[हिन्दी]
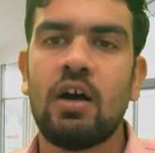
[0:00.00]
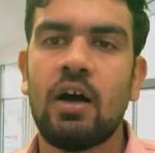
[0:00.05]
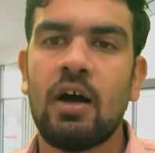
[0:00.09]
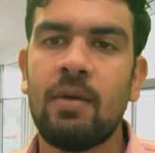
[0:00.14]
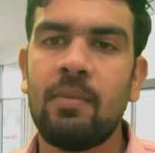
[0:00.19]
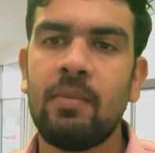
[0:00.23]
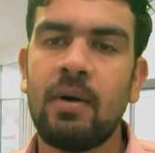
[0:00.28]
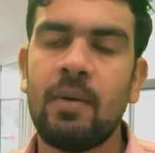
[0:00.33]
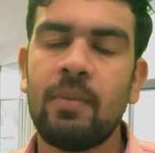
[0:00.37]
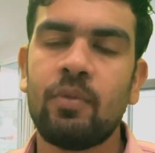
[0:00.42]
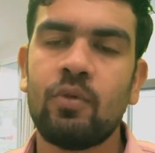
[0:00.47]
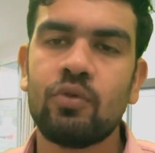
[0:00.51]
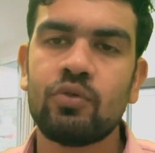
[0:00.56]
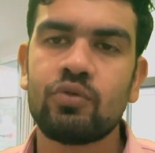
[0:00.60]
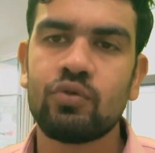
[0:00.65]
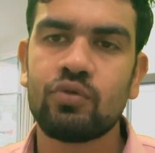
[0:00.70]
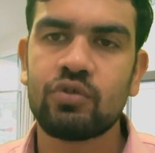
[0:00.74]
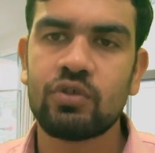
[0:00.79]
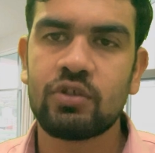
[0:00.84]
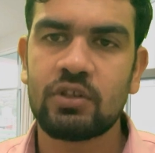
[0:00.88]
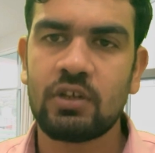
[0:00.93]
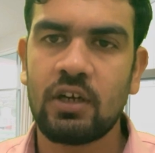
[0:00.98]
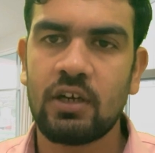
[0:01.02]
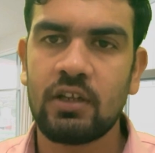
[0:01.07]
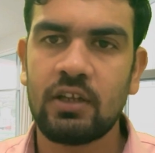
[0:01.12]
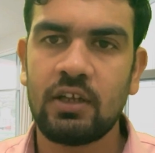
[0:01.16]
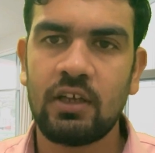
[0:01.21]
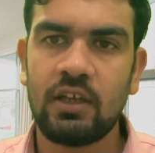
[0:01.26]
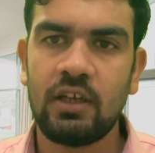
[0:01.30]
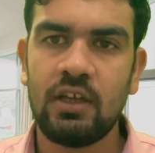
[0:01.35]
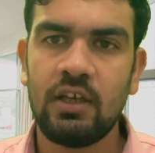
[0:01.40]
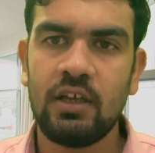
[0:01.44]
हम आपको सूचित कर
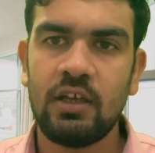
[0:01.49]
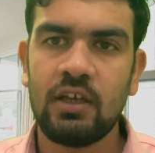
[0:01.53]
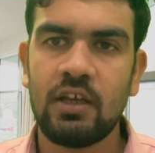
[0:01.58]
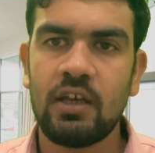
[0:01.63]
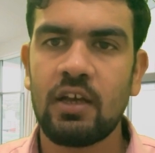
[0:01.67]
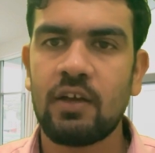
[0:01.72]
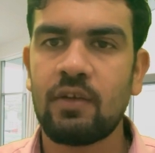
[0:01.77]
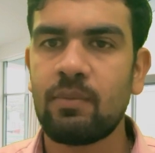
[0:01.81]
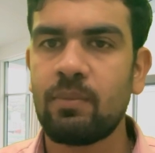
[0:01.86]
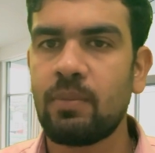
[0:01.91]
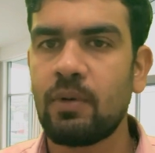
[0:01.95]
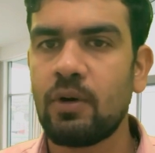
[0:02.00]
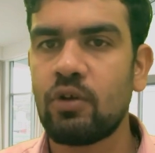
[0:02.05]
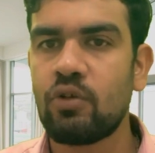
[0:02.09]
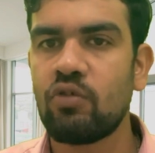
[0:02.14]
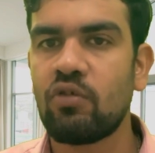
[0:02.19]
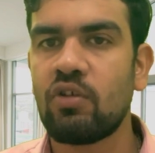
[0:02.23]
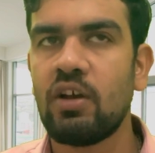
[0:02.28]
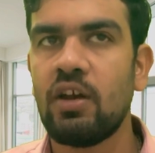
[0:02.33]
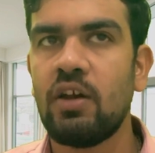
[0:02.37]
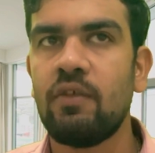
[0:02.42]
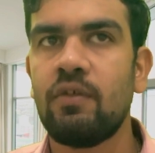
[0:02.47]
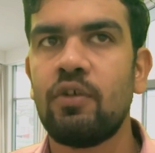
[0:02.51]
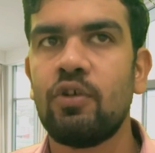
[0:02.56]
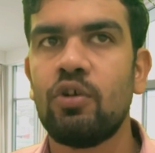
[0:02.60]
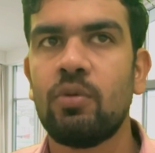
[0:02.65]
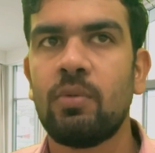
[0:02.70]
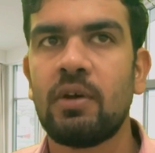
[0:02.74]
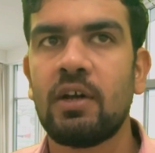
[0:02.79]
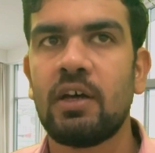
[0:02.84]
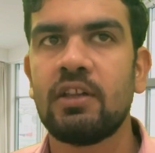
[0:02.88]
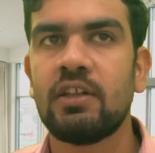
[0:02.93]
देंगे एक पर्टिकुलर
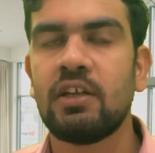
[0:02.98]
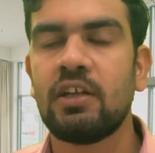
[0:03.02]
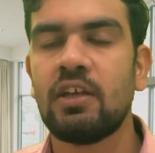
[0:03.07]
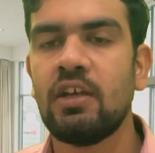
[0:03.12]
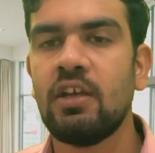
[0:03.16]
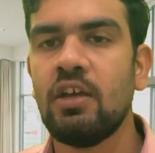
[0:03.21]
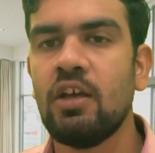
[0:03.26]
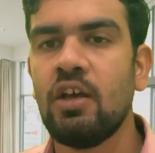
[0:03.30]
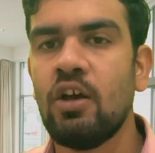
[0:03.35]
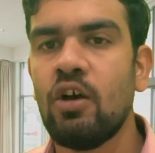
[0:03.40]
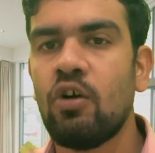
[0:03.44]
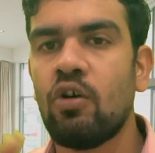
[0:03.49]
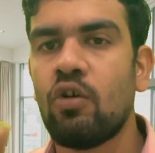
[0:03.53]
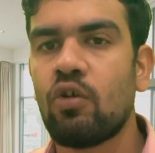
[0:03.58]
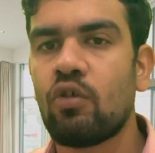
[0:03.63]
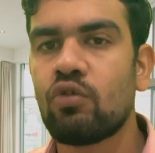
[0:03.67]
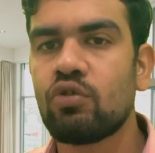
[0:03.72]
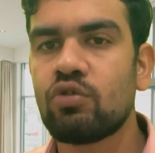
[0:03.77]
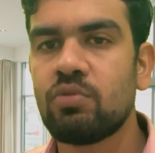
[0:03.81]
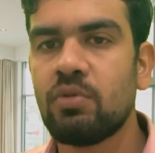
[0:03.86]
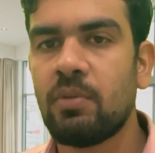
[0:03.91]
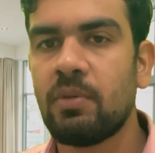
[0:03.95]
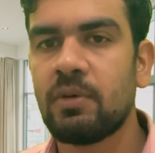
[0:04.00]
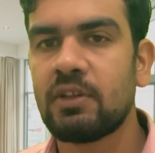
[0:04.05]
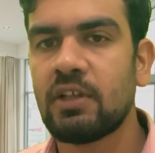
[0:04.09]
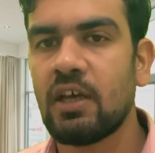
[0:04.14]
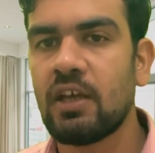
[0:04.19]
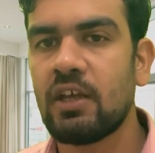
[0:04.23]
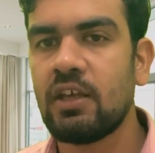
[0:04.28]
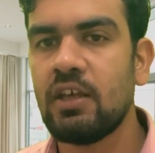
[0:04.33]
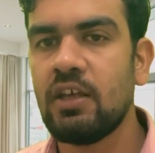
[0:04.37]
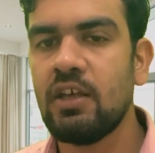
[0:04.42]
वीडियो बना देंगे और उसमें
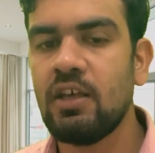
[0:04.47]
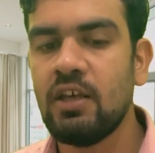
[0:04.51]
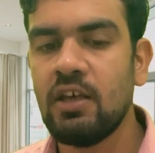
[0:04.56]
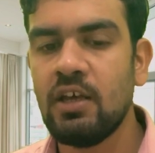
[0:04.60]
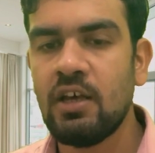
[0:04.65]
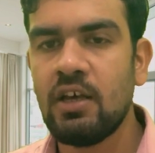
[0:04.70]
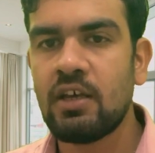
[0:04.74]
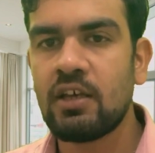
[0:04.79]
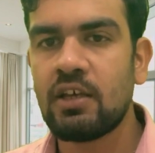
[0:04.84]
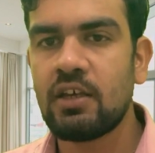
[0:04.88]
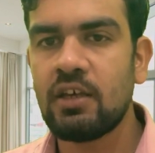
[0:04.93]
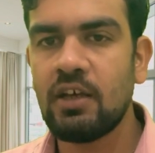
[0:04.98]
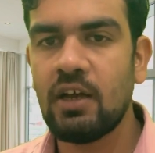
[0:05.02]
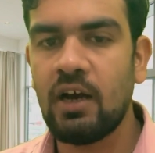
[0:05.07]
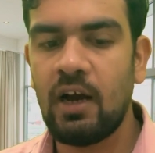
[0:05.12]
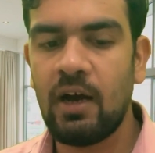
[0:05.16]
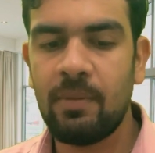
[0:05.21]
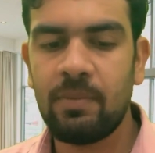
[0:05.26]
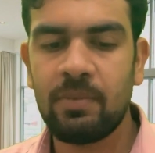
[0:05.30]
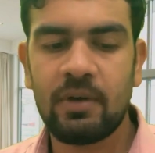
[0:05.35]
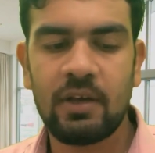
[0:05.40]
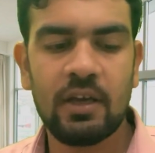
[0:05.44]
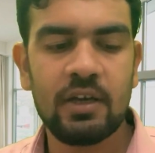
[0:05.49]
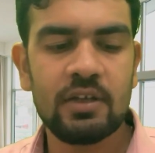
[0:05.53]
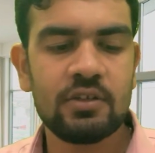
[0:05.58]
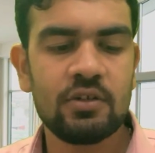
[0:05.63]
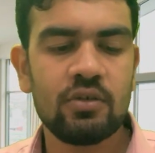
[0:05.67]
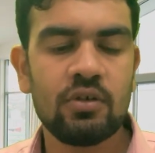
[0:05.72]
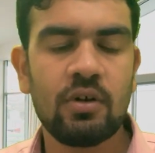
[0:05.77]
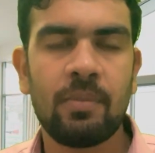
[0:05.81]
बताएंगे कि आप कैसे